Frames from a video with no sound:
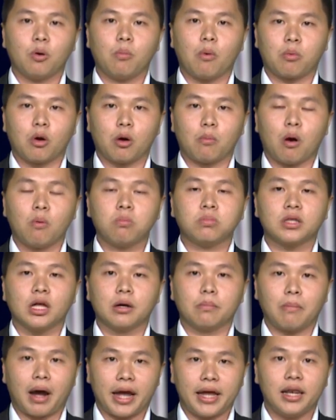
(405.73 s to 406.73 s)
của một đội bóng
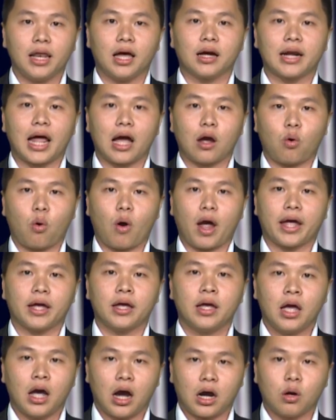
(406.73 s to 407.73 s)
từng 7 lần đăng quang
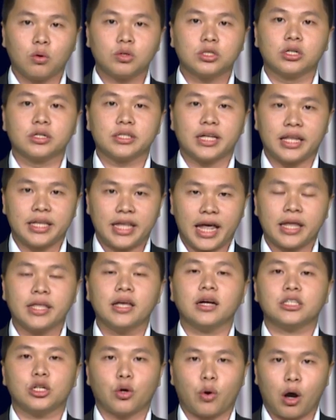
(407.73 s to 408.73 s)
ở đấu trường danh giá
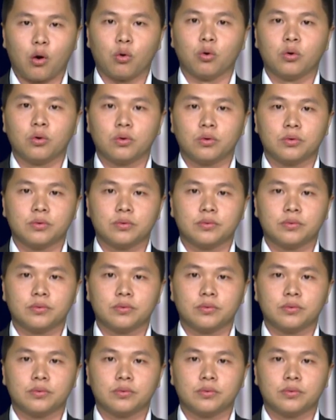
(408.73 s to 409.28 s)
nhất châu Âu.